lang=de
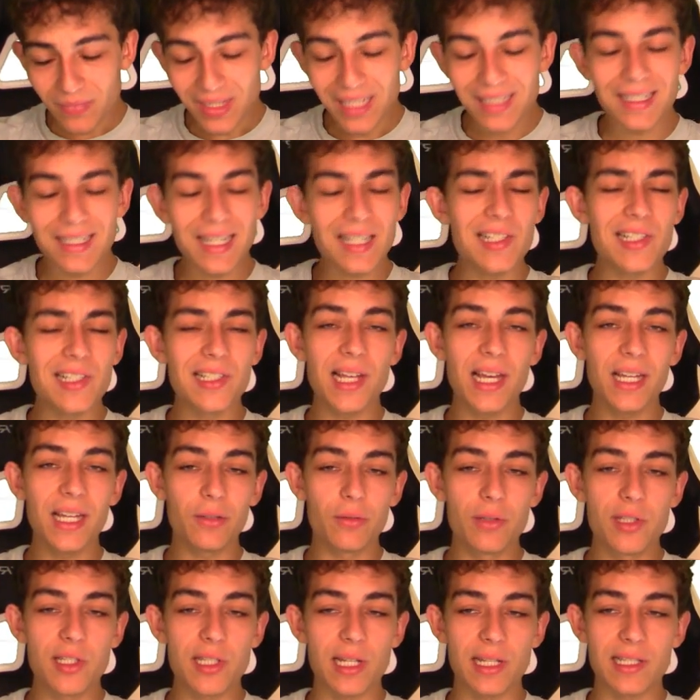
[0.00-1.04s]
Das zeigt
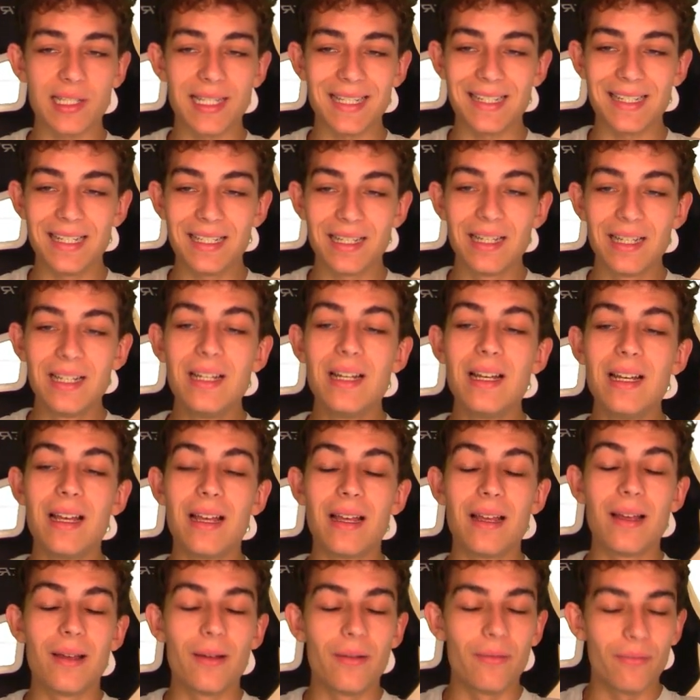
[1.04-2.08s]
uns tatsächlich,
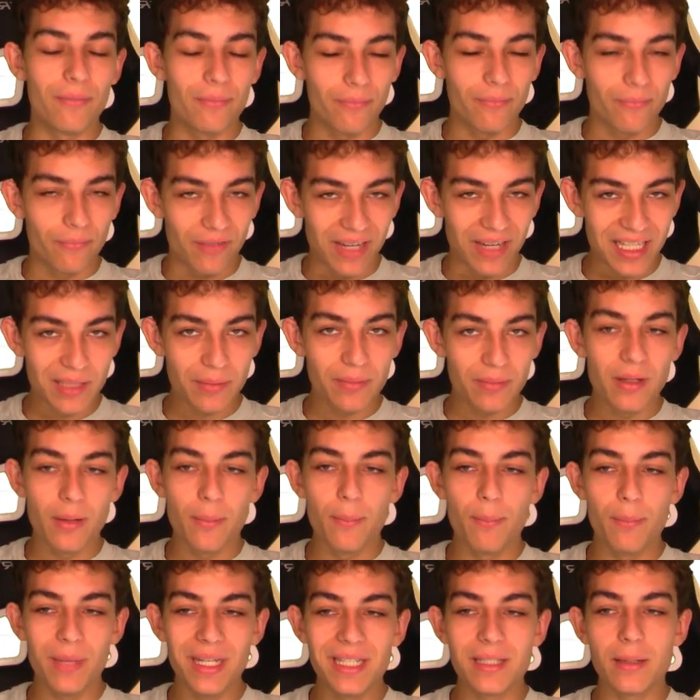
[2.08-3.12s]
was
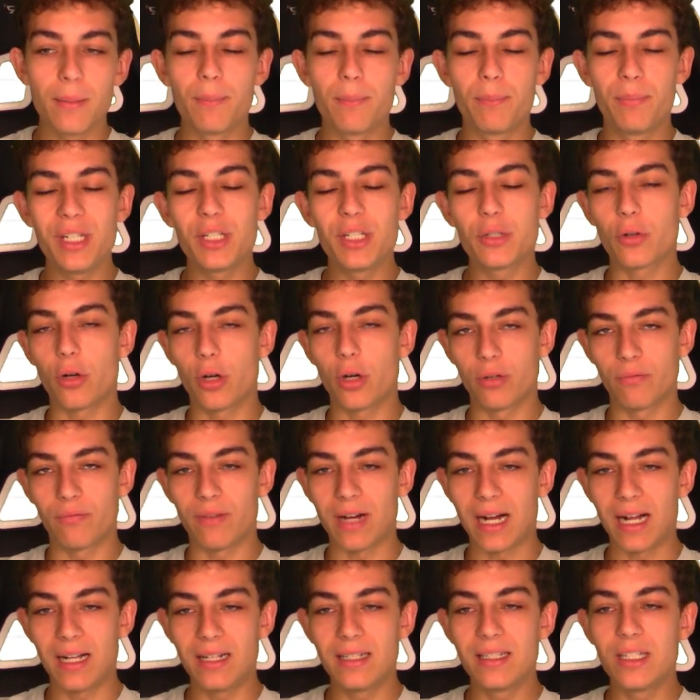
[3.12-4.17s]
mit
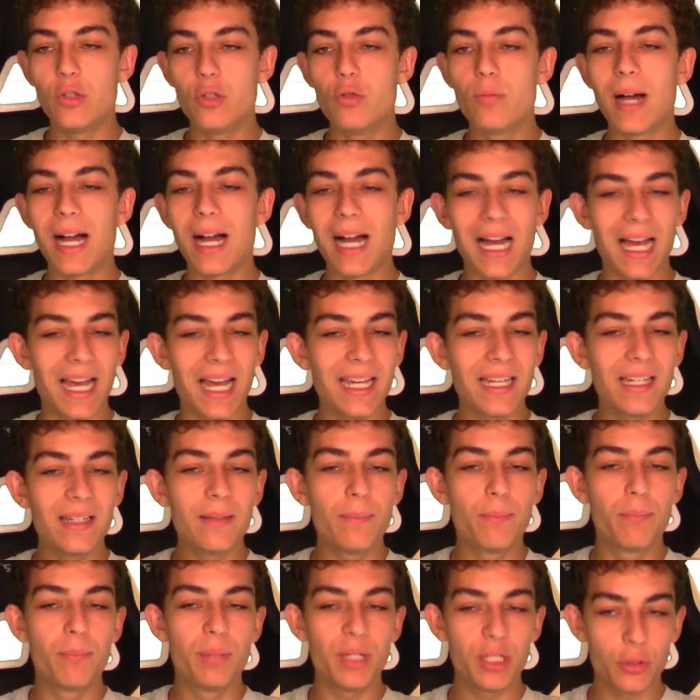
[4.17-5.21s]
Bitcoin-Wahlen, die über ein
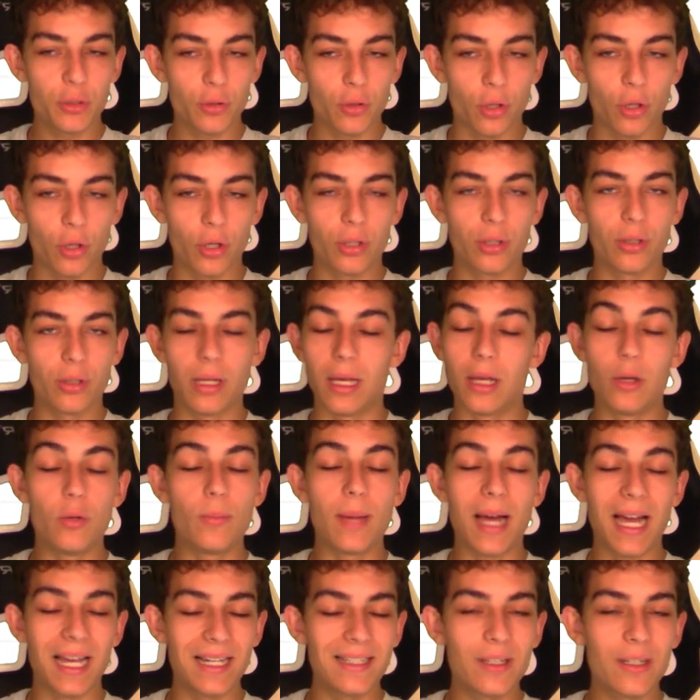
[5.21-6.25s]
Bitcoin, äh,
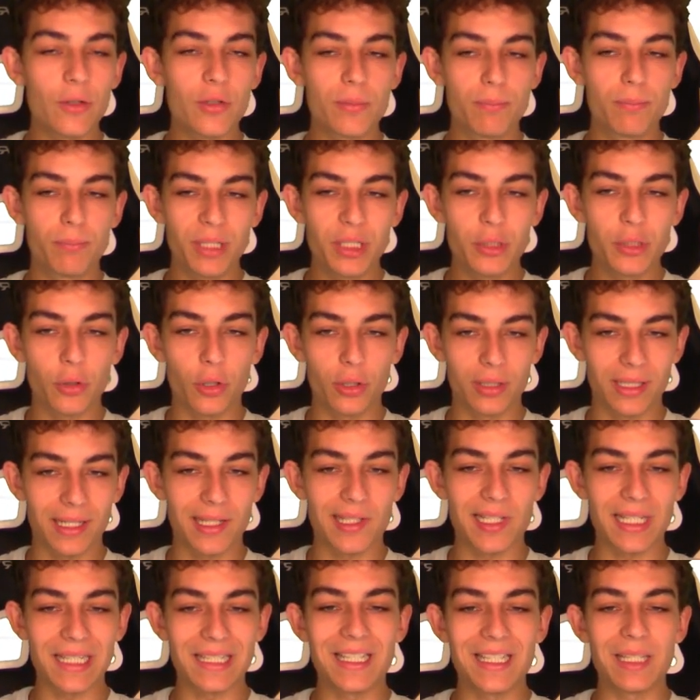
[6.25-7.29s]
über 1000 Bitcoin
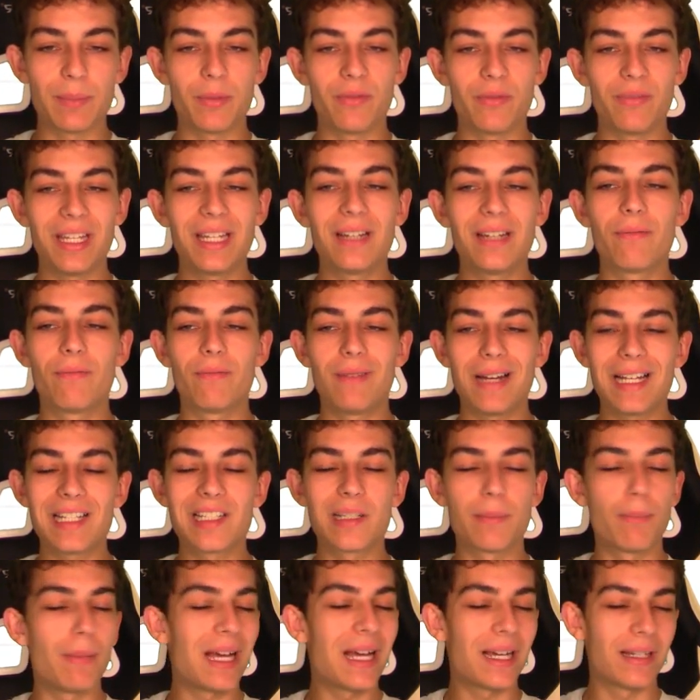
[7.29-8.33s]
tatsächlich bewegen,
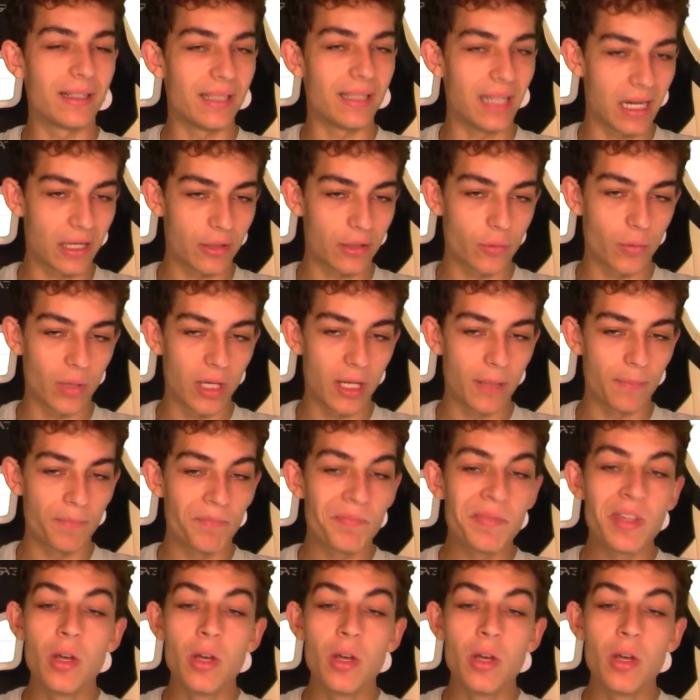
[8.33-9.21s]
was machen die aktuell?